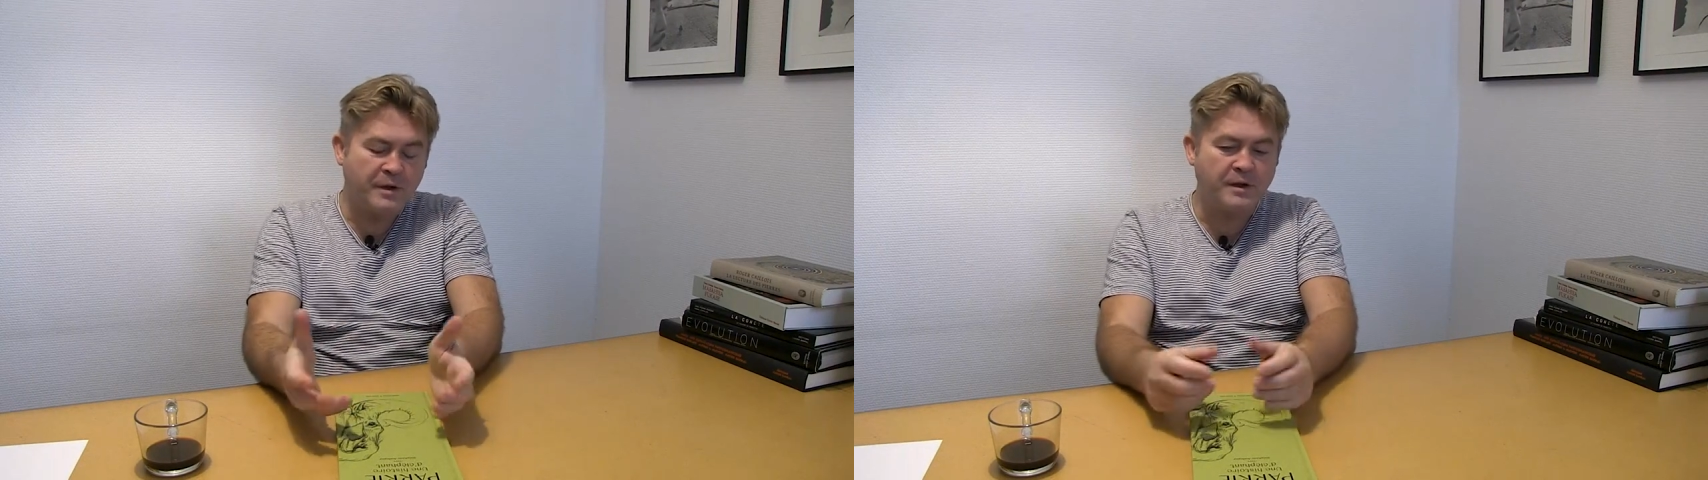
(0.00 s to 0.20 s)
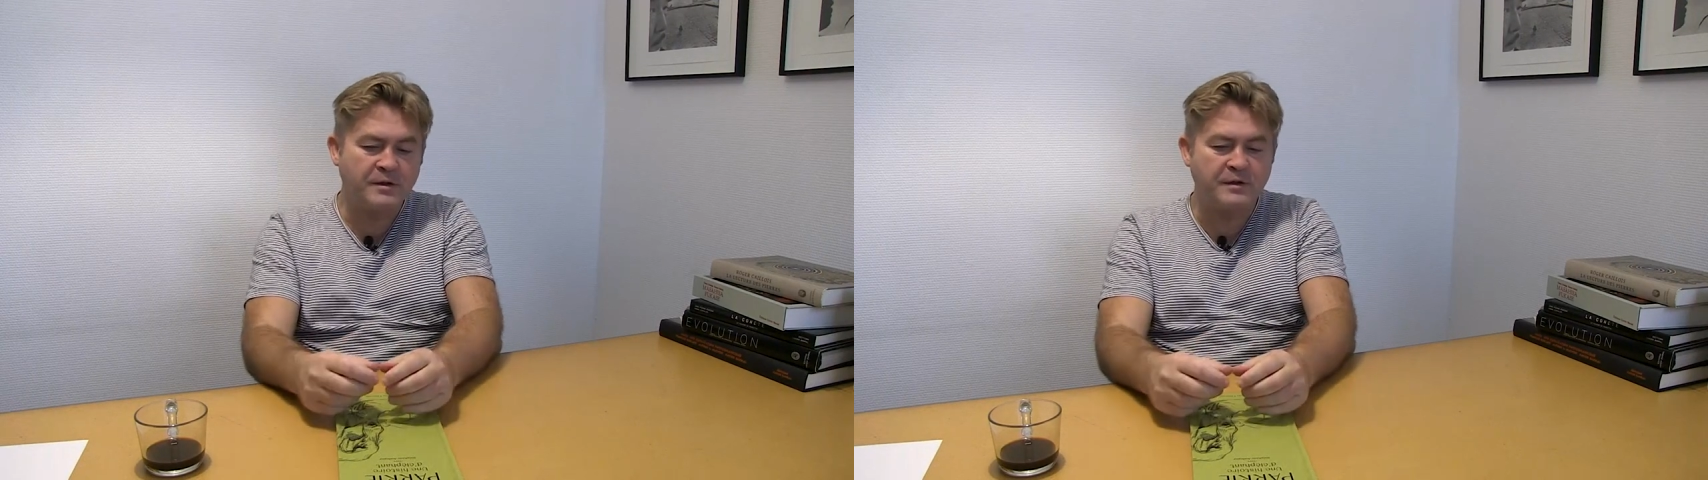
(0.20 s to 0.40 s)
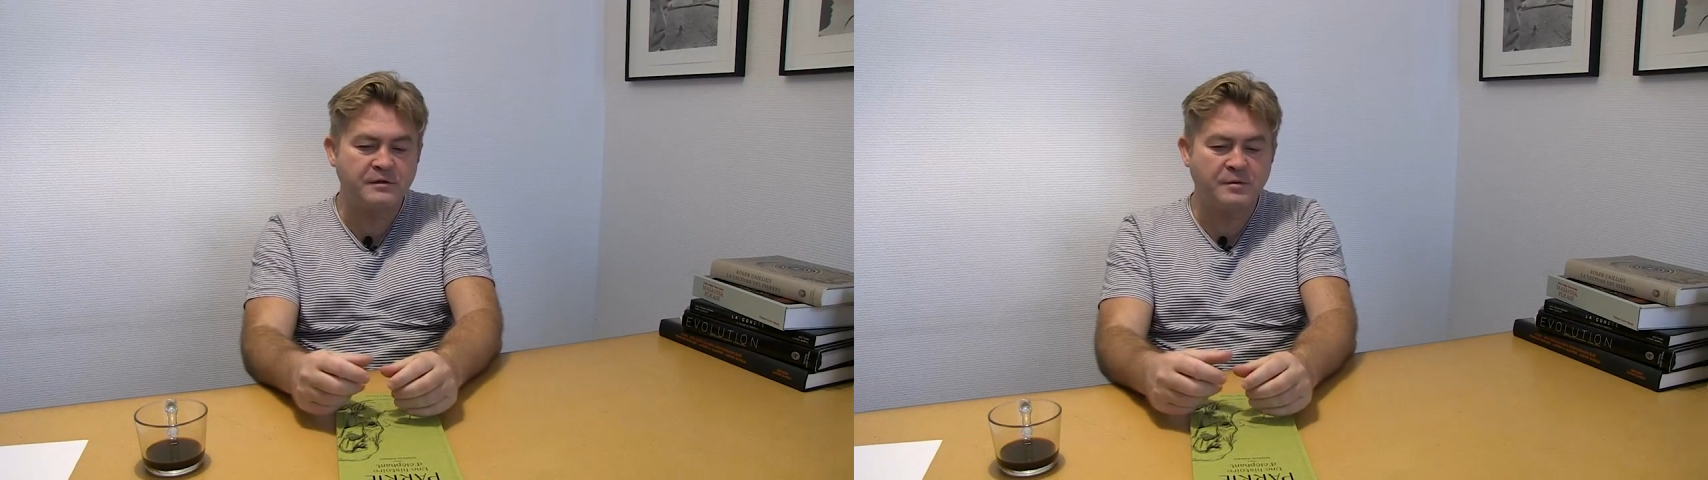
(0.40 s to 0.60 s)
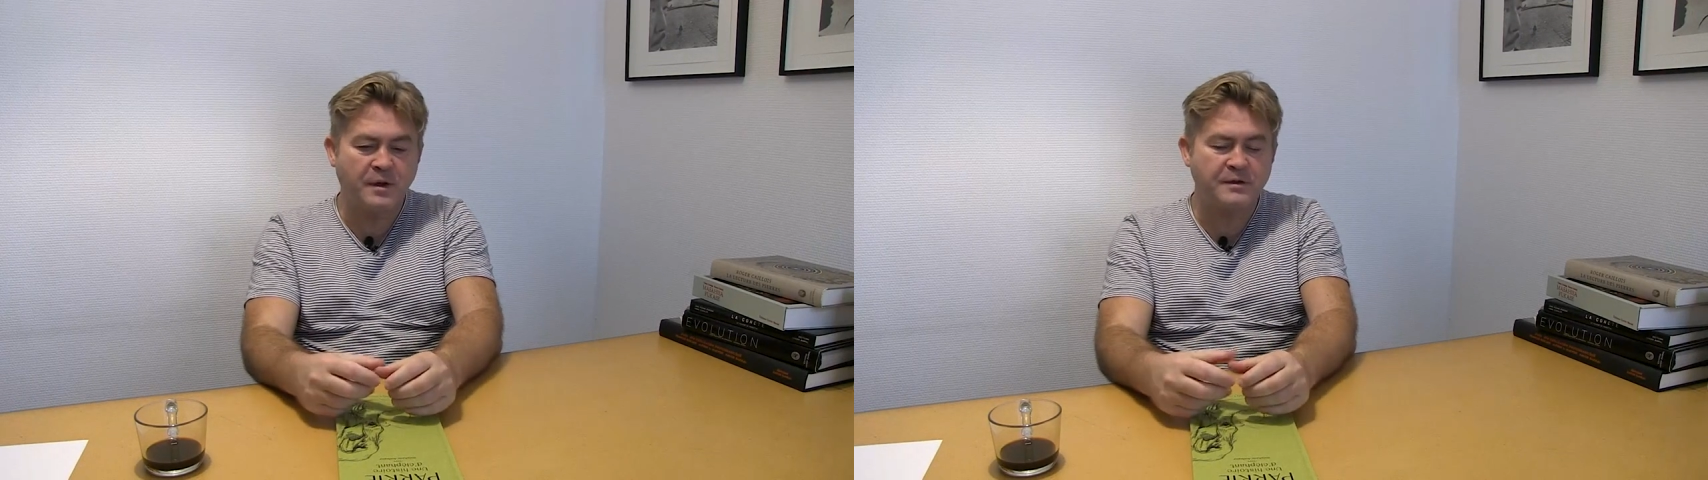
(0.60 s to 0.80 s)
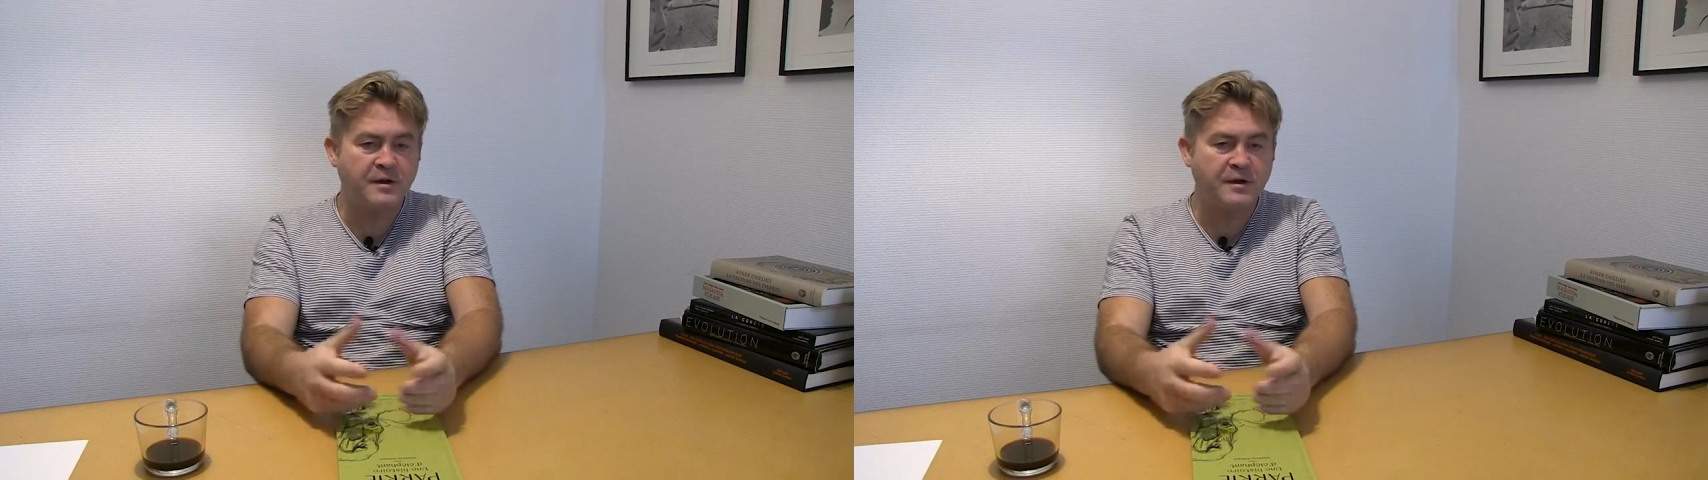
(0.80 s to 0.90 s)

et une histoire